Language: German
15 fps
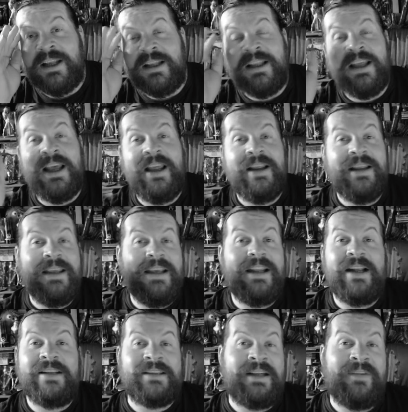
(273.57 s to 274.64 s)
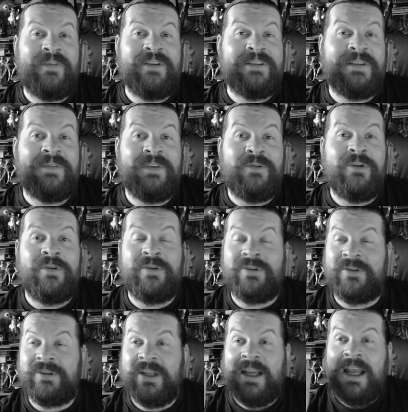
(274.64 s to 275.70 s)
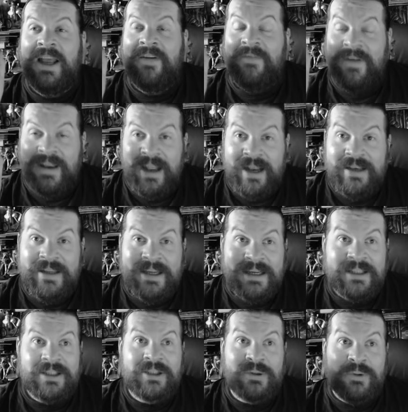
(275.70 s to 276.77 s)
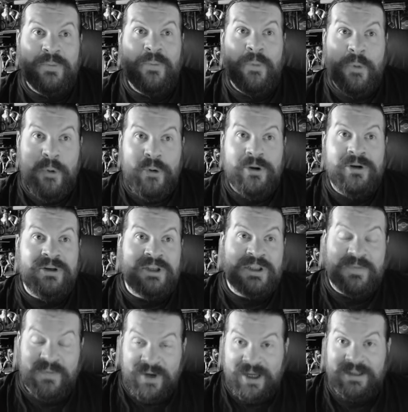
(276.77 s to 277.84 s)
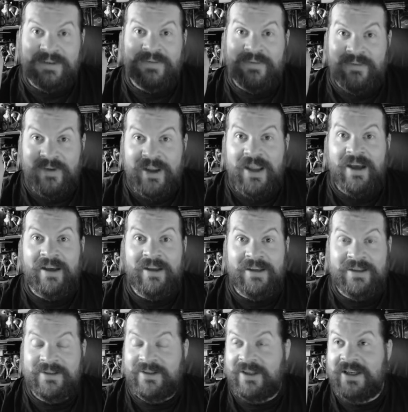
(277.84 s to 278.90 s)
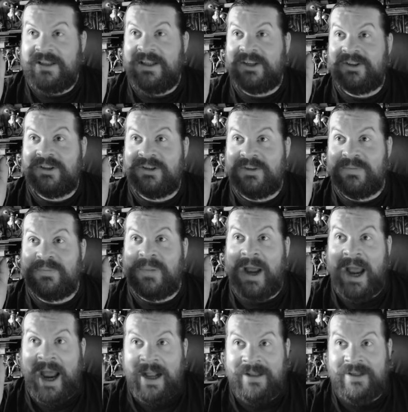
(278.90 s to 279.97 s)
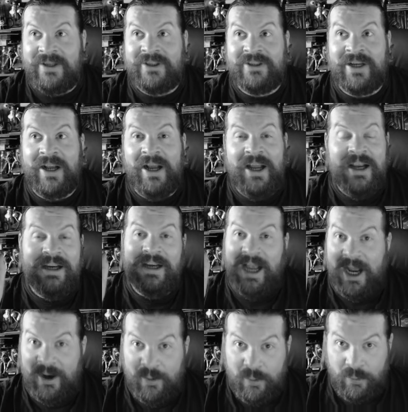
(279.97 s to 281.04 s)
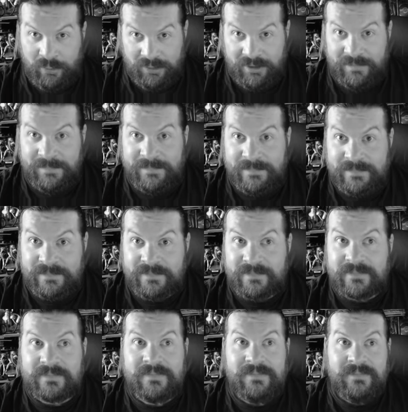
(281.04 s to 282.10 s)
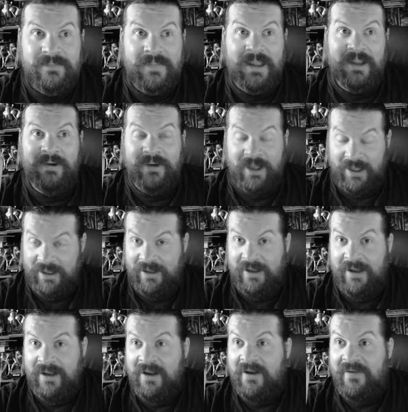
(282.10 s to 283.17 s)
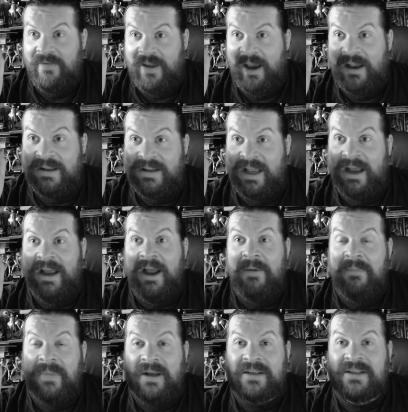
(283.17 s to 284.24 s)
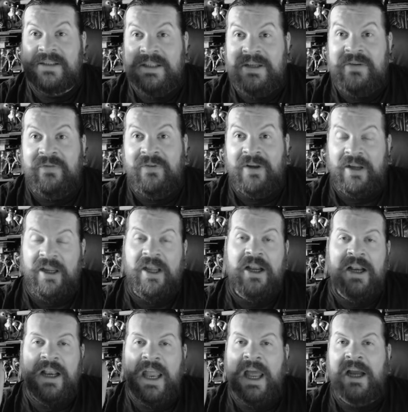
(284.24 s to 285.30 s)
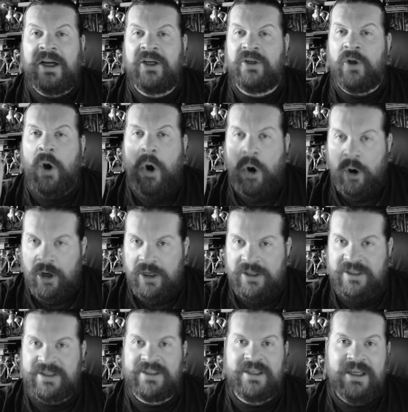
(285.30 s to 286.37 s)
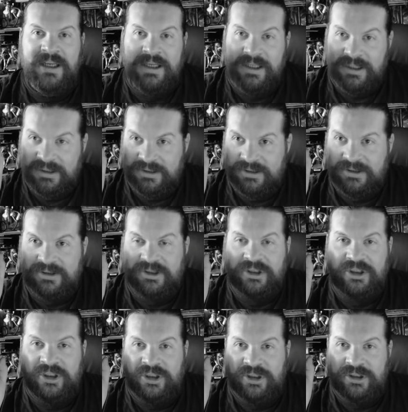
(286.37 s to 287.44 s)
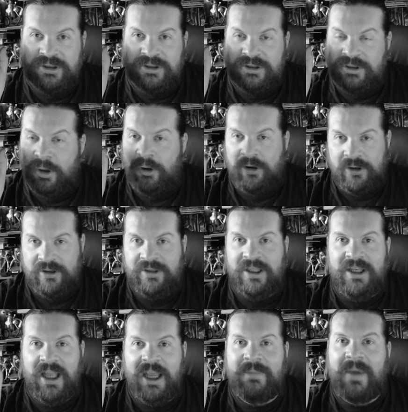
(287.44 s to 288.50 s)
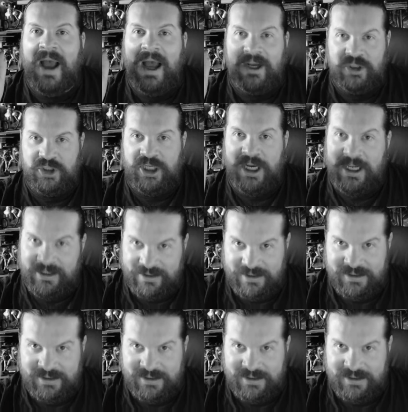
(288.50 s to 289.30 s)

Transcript: Äh, äh, Ida ist einer von diesen Figuren, wo wenn er nicht so mögenswert wäre, so ein richtig schön sympathischer Chaot. Okay? Wäre der massive Lerchenholzstock, äh, den er im Arsch hat.